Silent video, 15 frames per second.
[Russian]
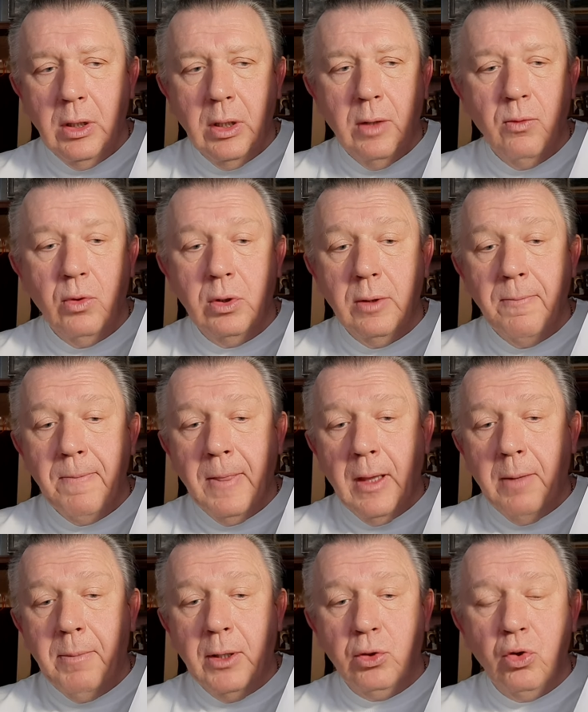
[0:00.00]
Вот.
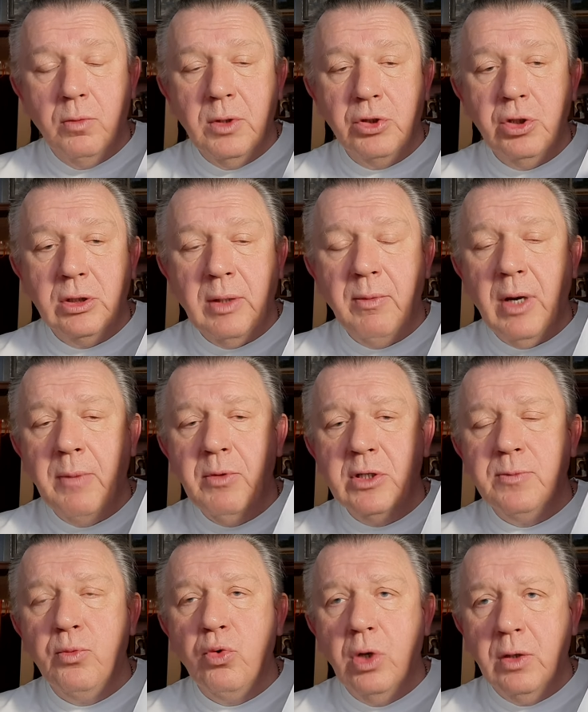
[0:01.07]
Потом, значит,
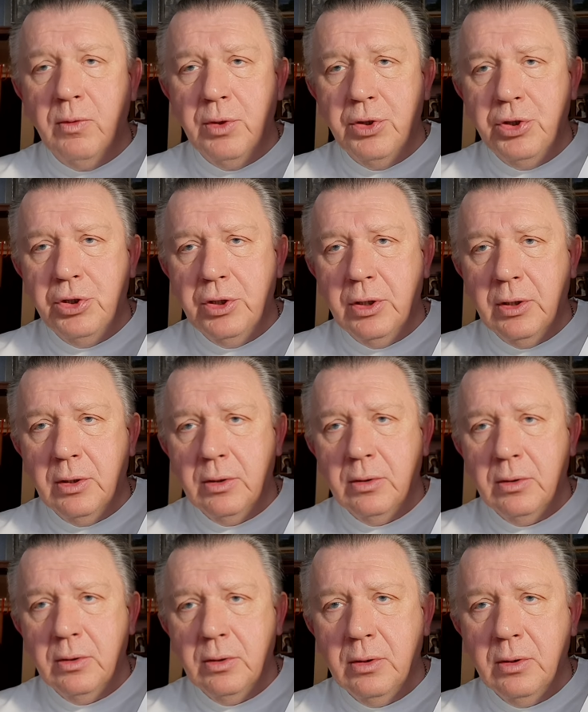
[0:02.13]
обезболивающие.
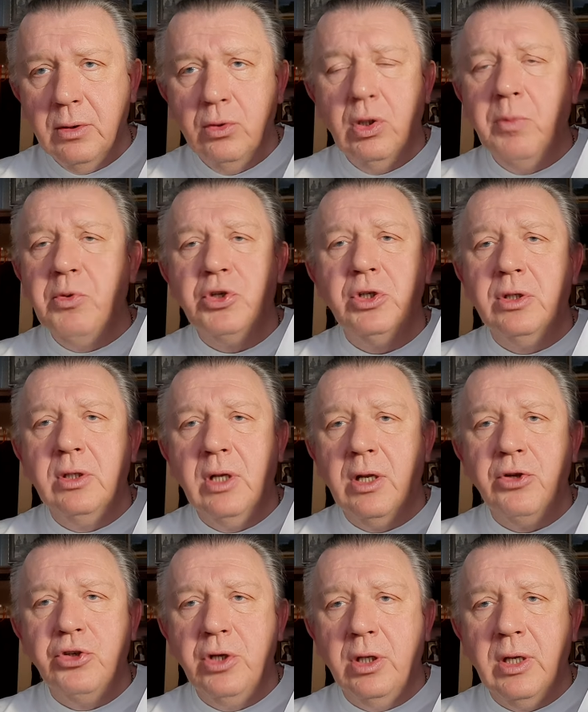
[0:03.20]
Ну, напишите для
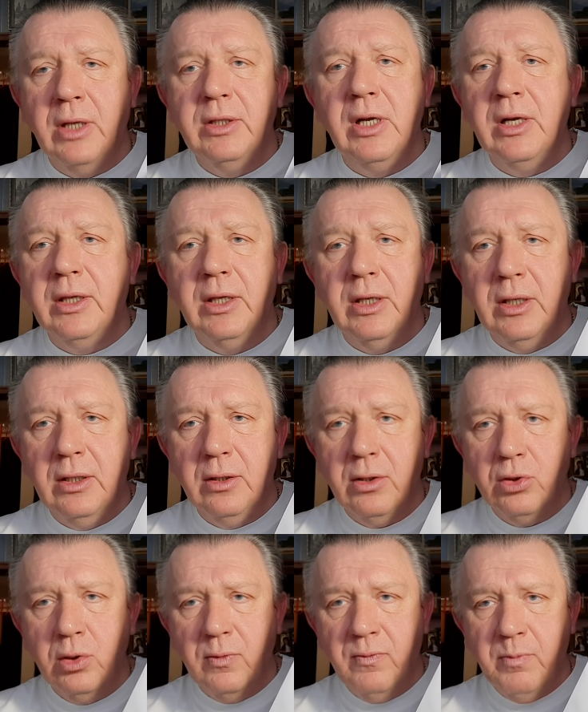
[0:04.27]
начала анальгин,
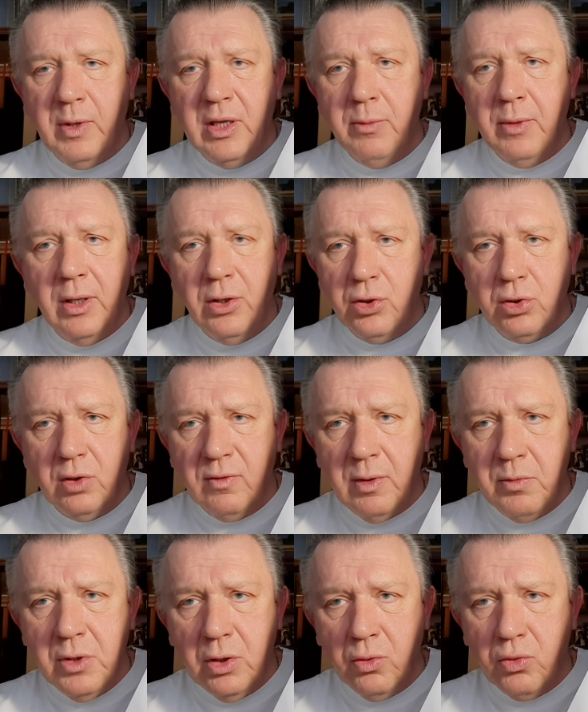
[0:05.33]
чтобы понимали, что вам
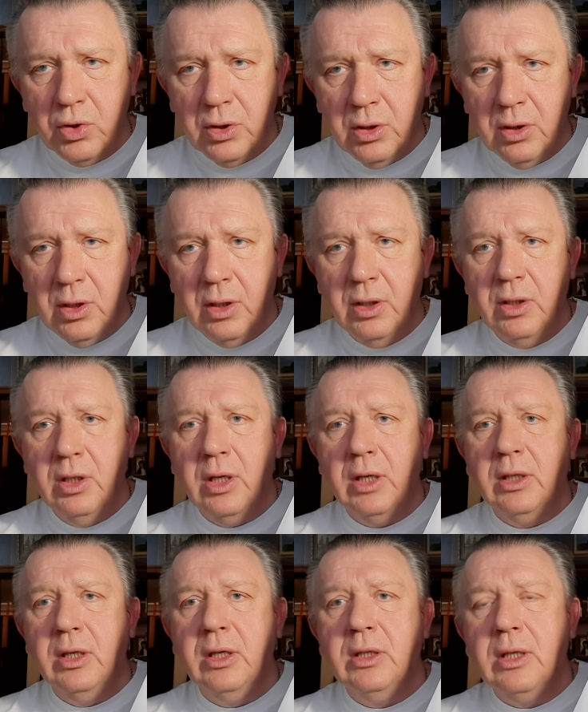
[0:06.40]
не нужны
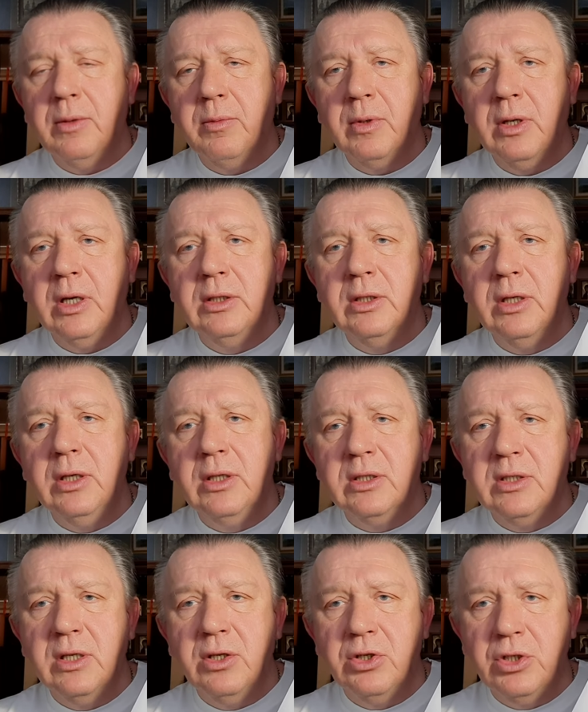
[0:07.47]
никакие там
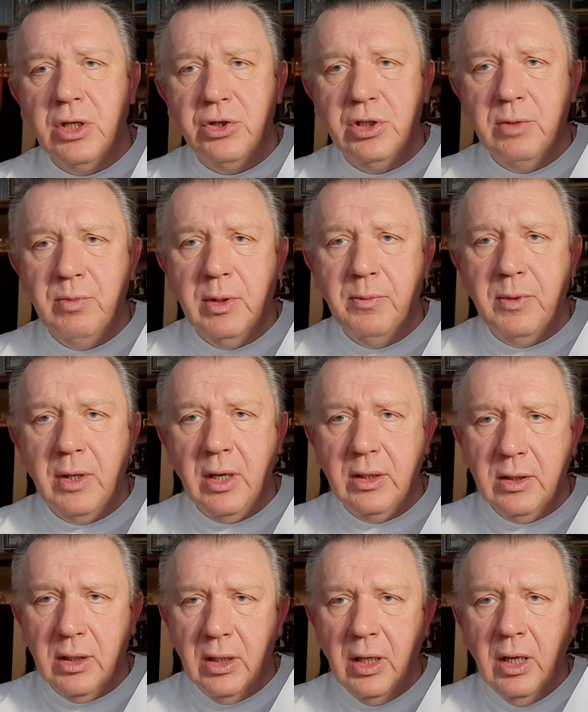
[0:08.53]
кадеиносодержащие
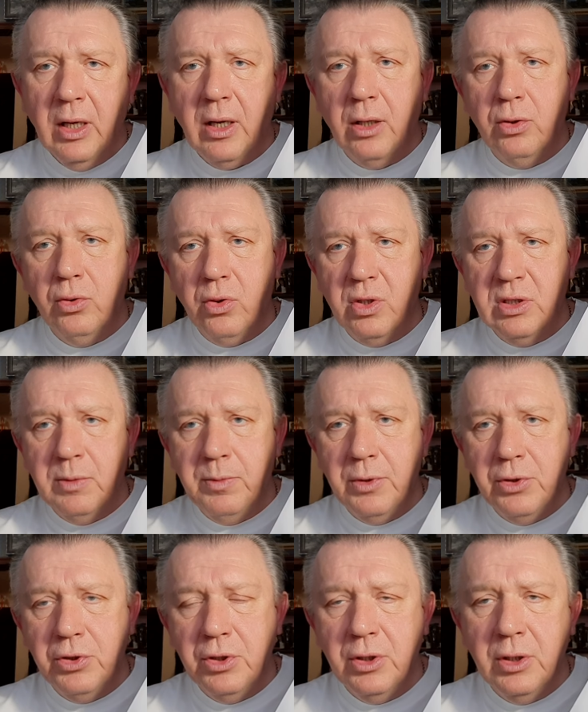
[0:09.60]
препараты, которые
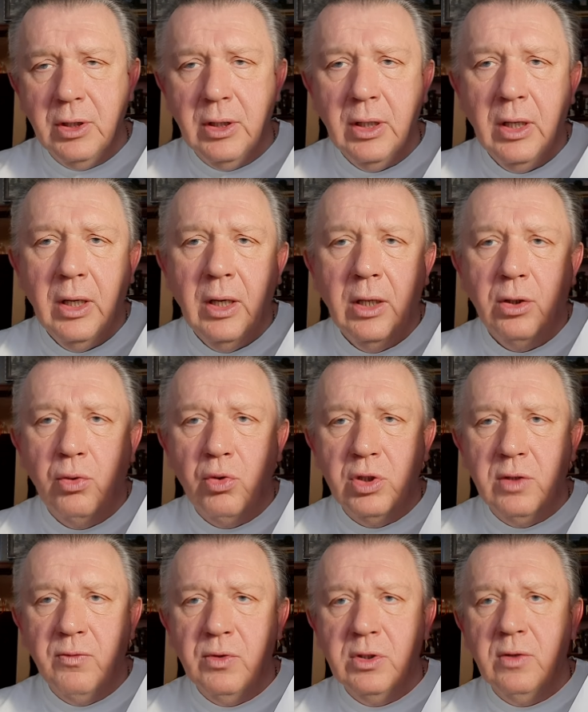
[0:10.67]
запрещены,
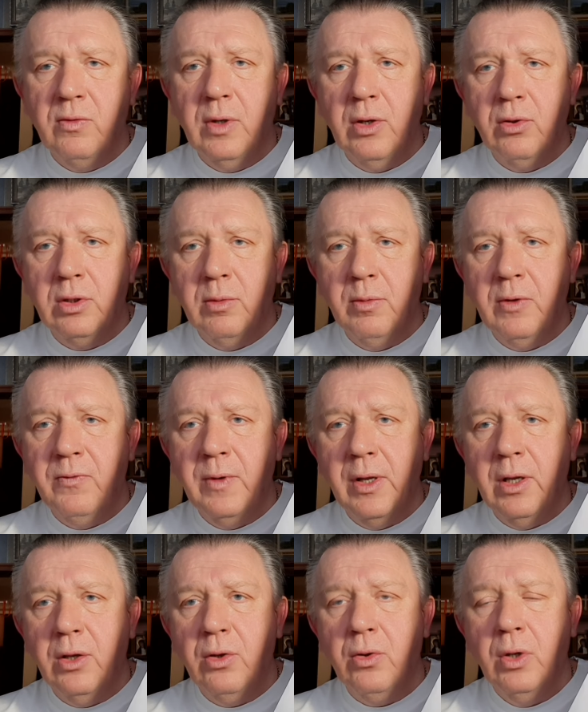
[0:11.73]
тоже вызывают там
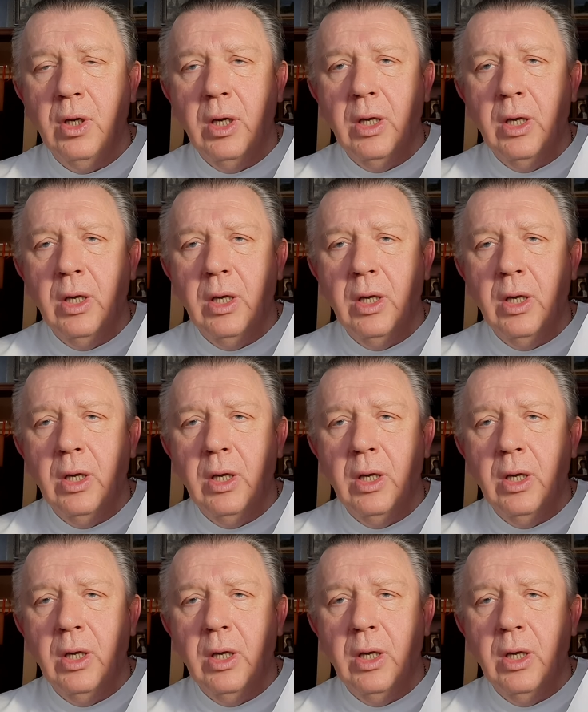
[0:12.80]
эйфорию.